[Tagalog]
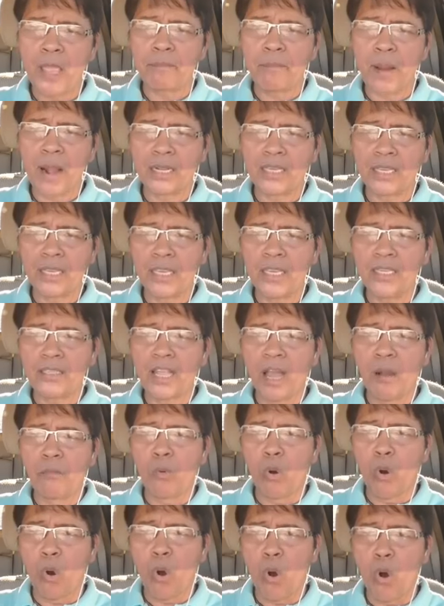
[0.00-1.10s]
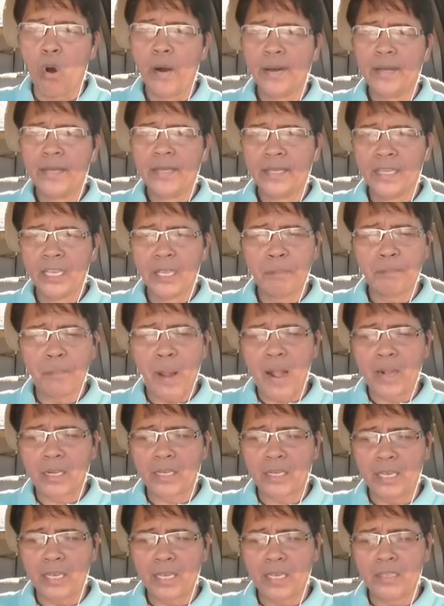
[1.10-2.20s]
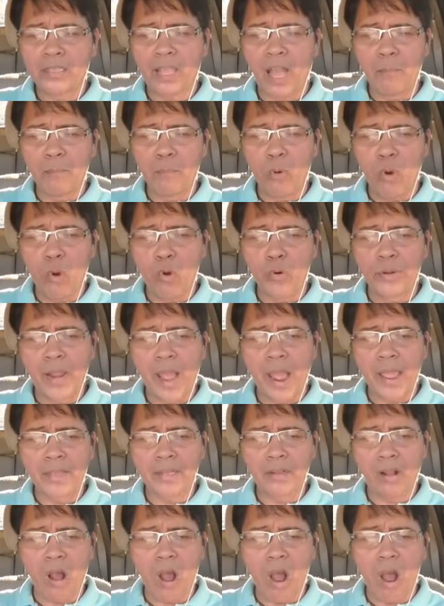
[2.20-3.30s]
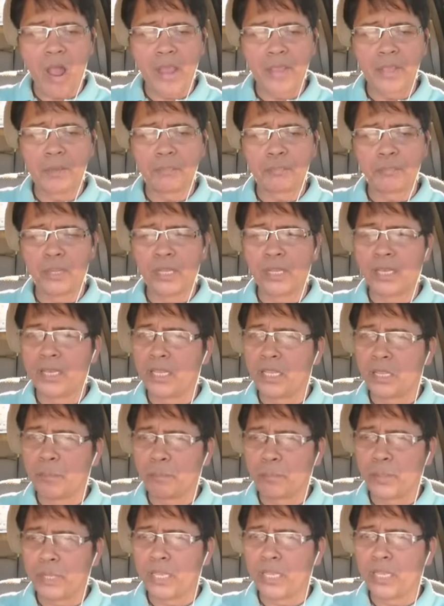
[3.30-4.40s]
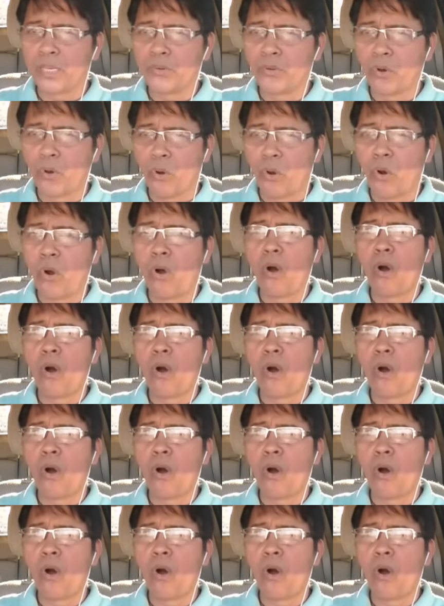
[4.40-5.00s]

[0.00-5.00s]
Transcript: may pakita mo Ipakita mo na ikaw'y Pilipino